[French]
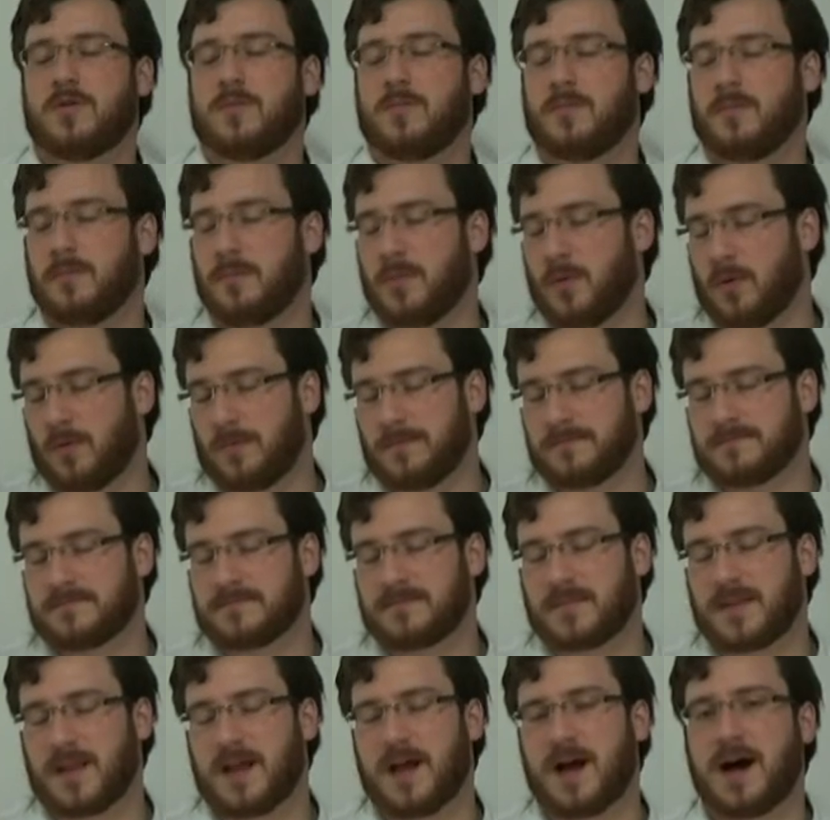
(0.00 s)
Bon,
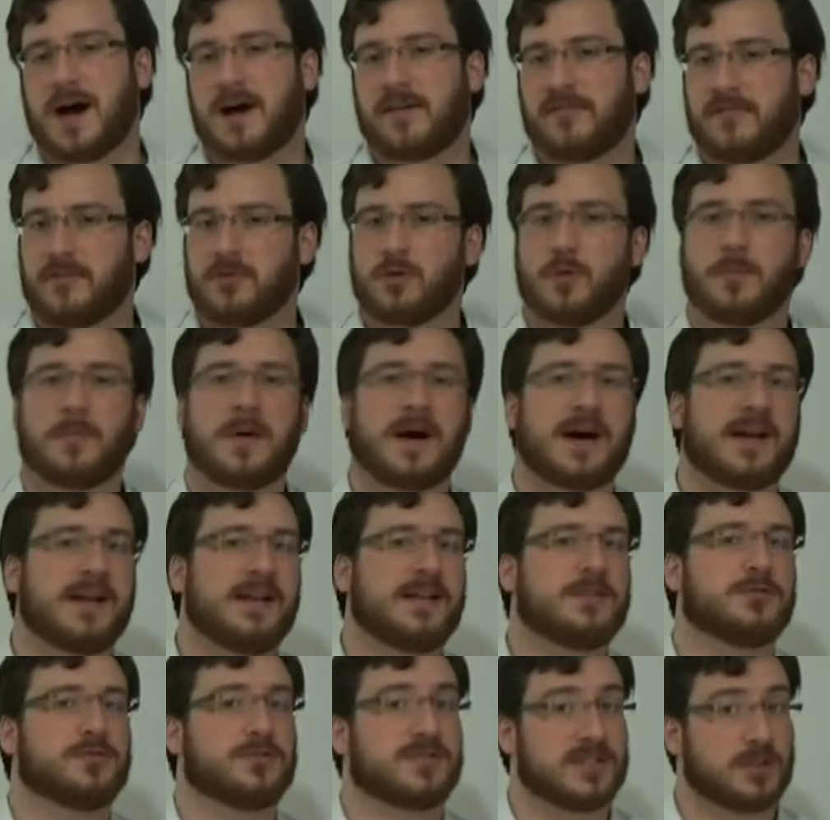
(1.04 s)
avant de
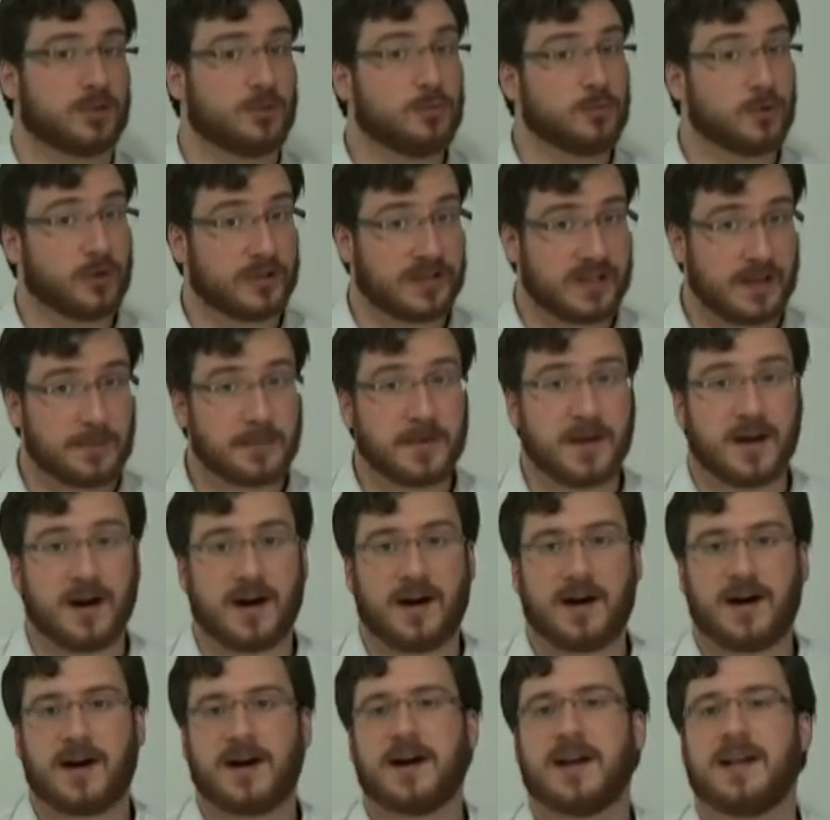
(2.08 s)
parler du syndrome de
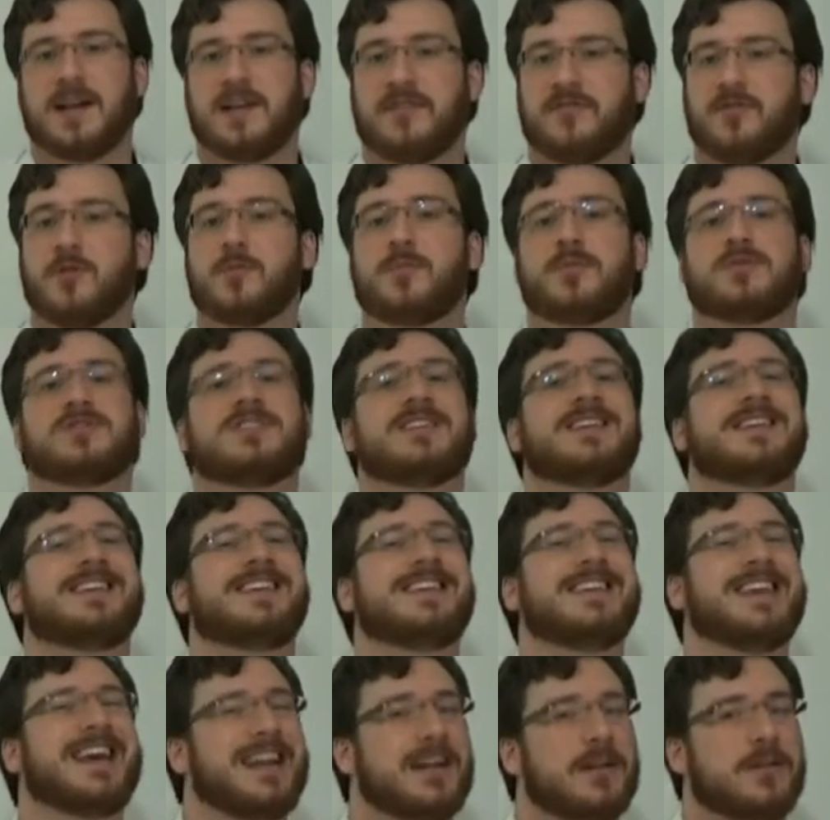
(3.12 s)
Capgras, il faut poser
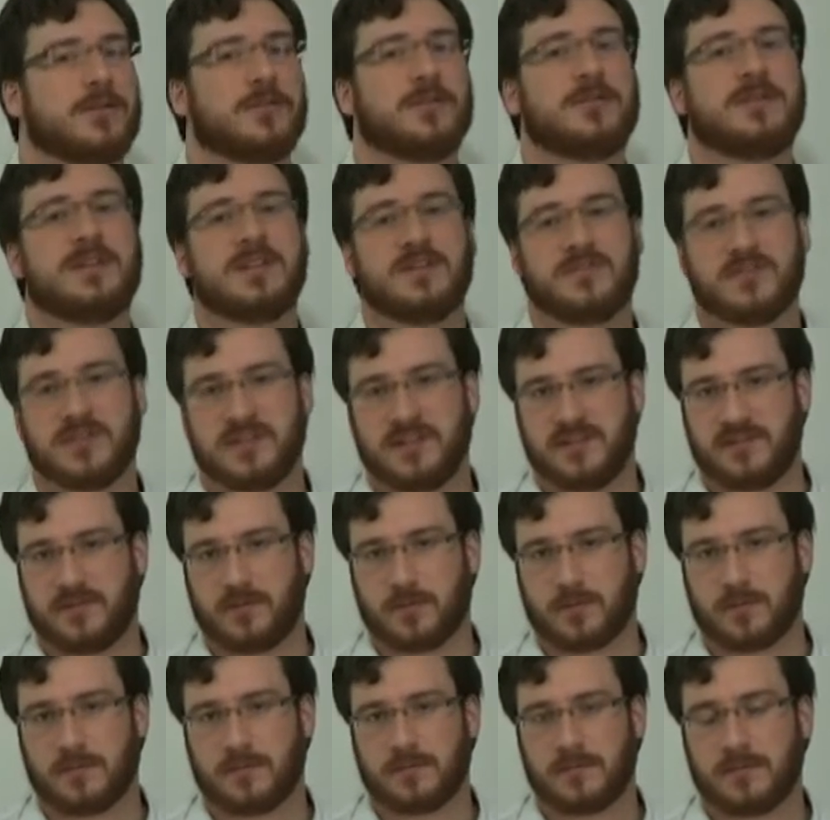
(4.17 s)
quelques
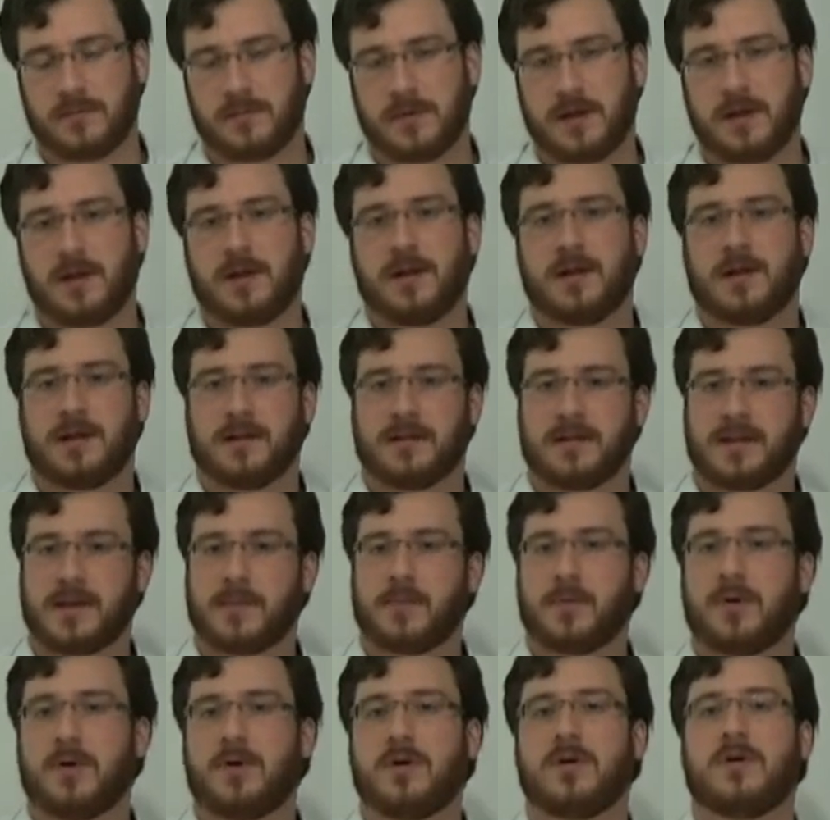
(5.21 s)
définitions.
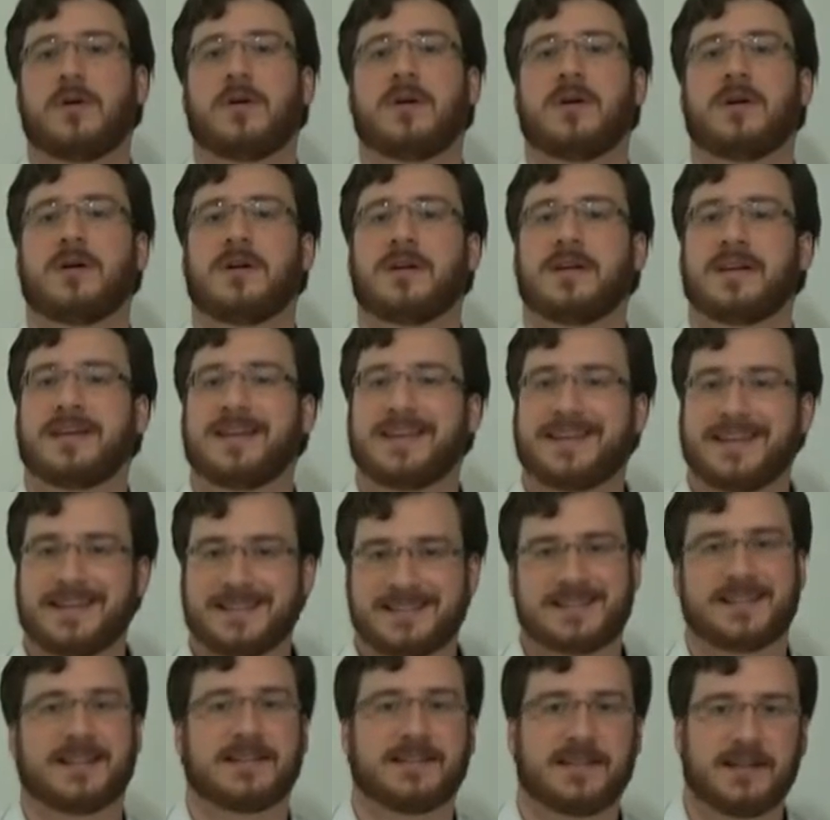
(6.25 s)
D'abord,
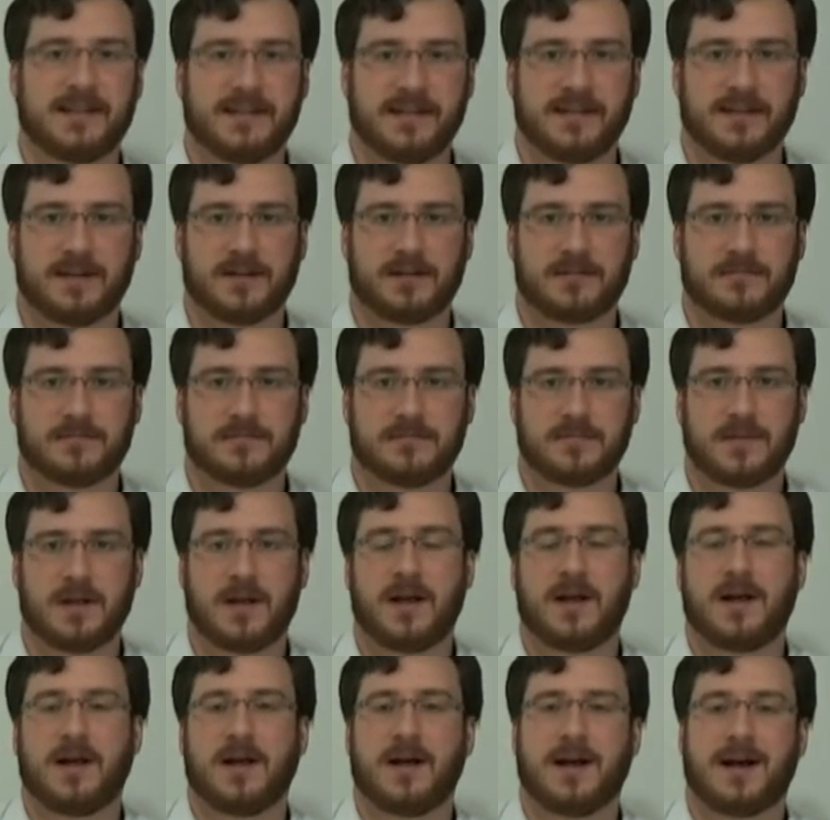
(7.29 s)
qu'est-ce qu'un délire
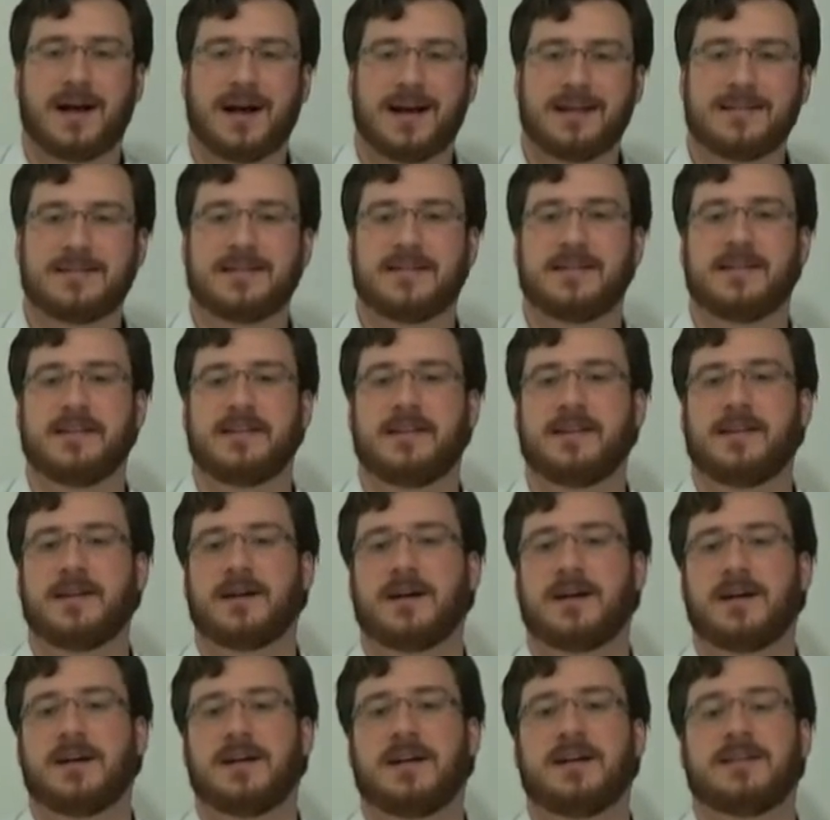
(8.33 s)
Un
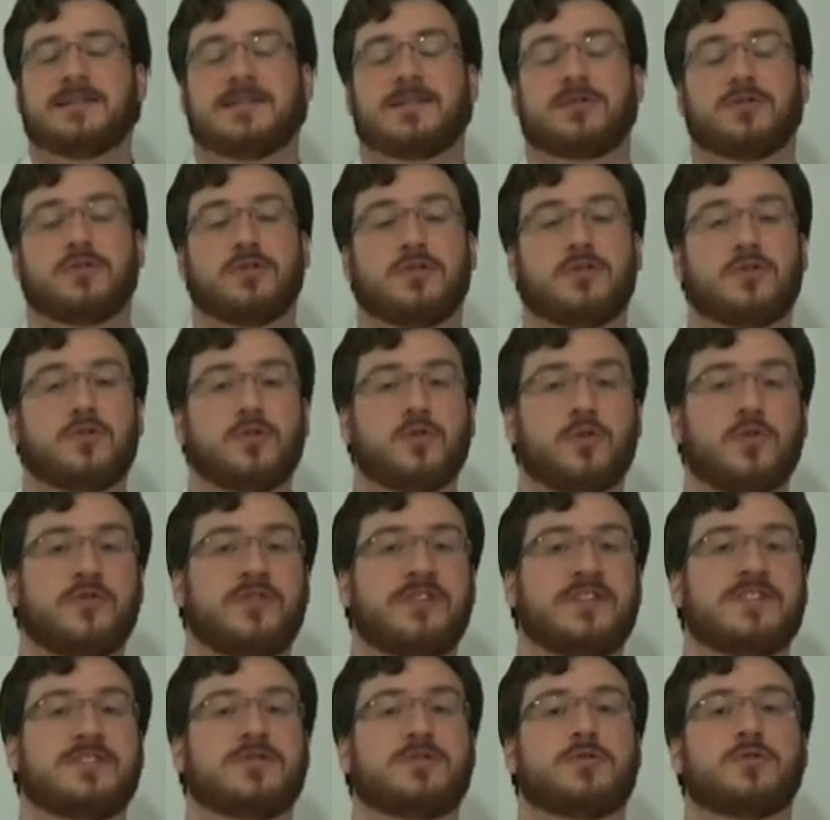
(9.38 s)
délire, c'est une
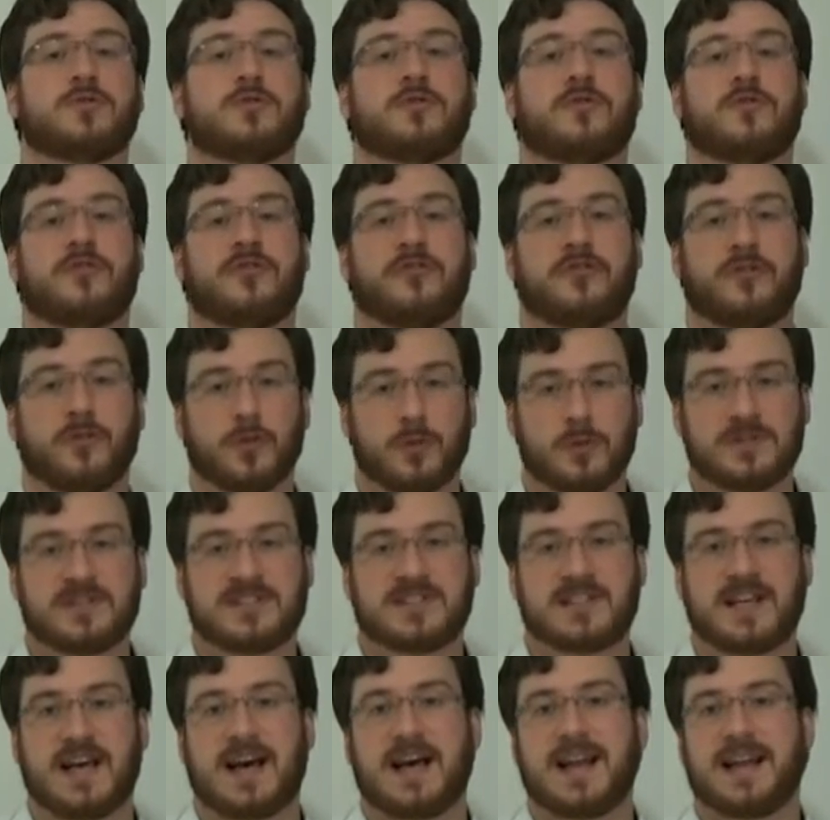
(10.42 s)
conviction
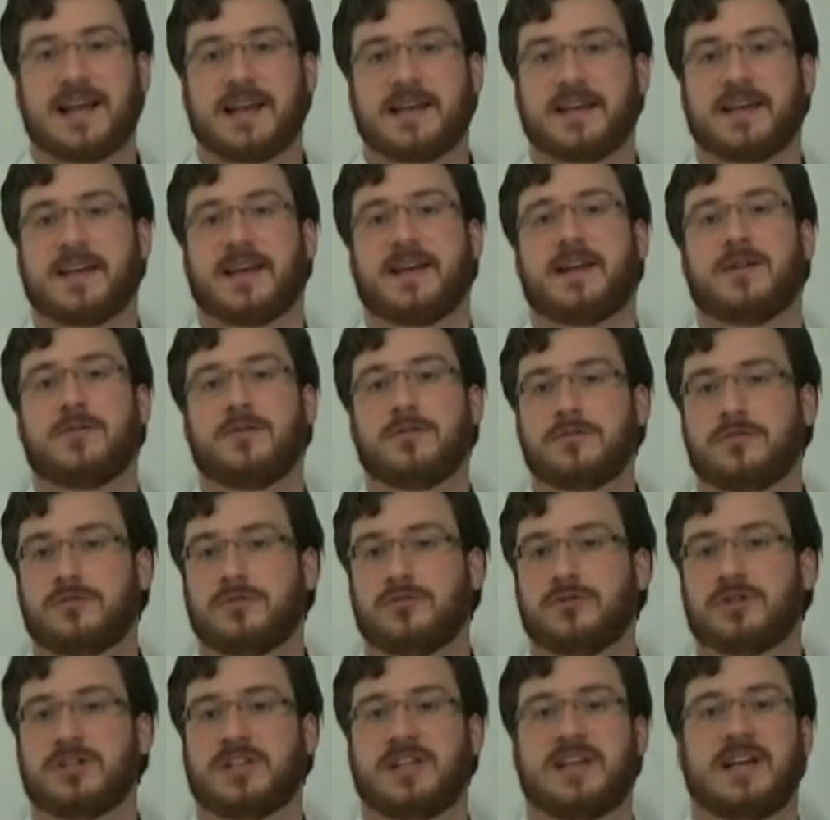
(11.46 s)
fausse à laquelle le
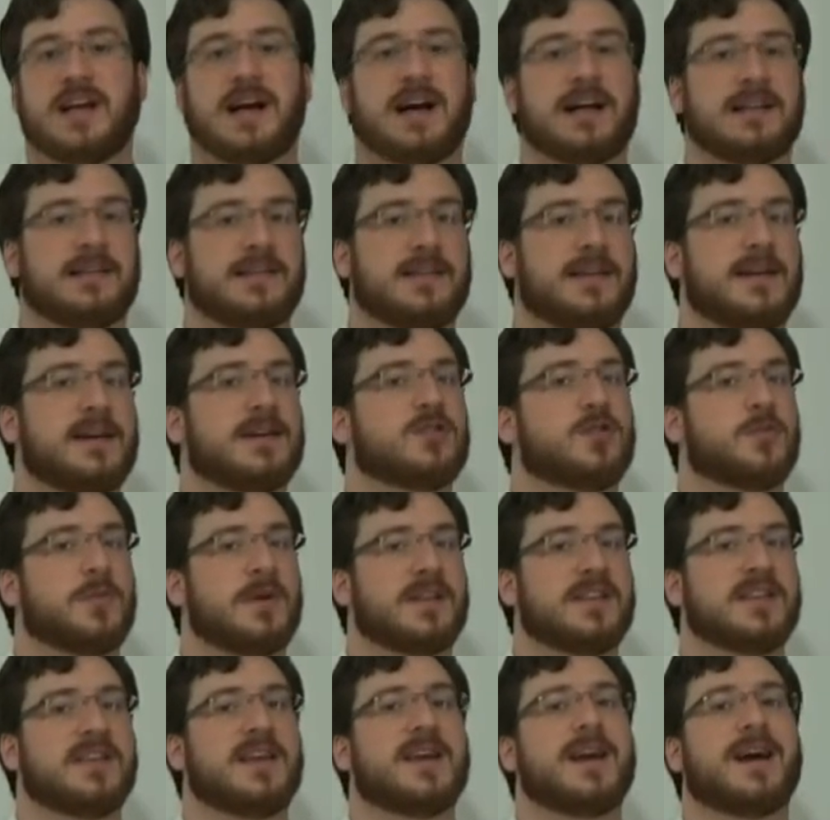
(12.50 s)
sujet adhère de
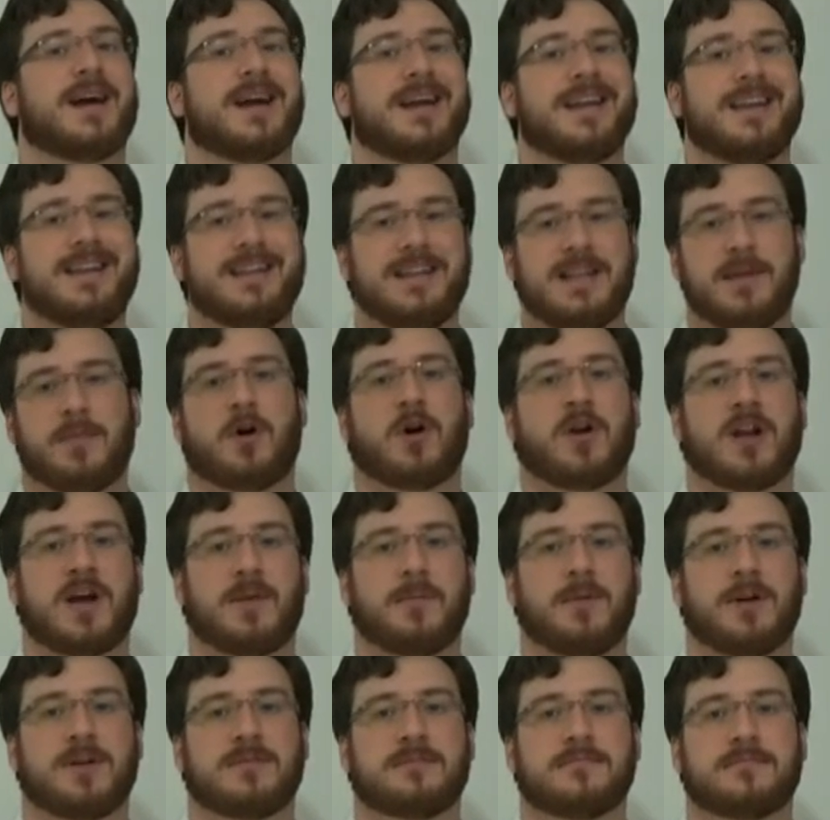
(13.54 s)
manière
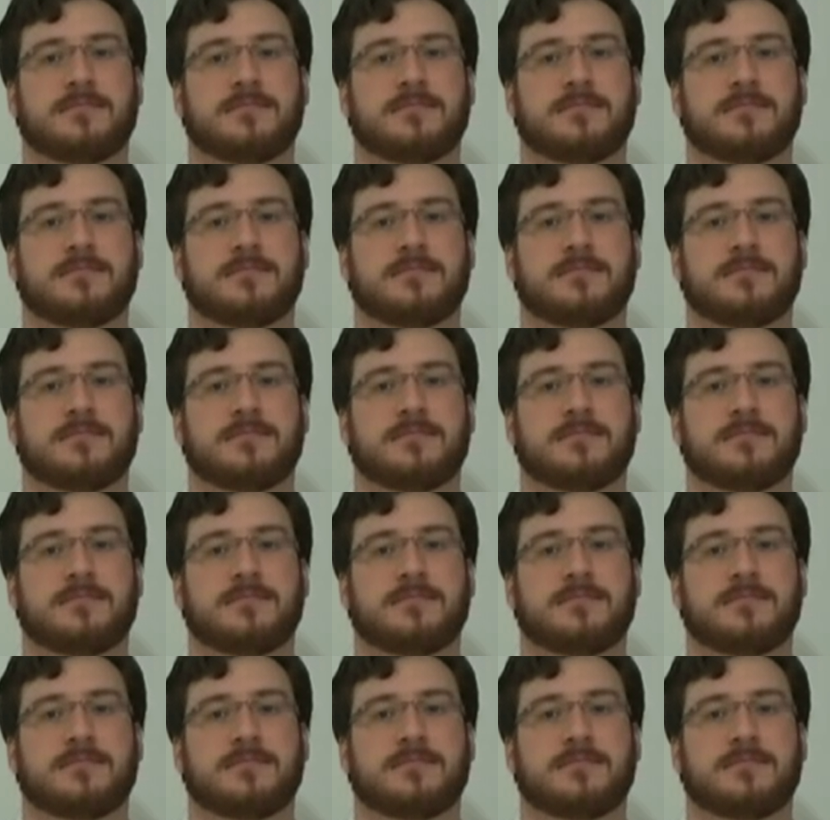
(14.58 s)
inébranlable.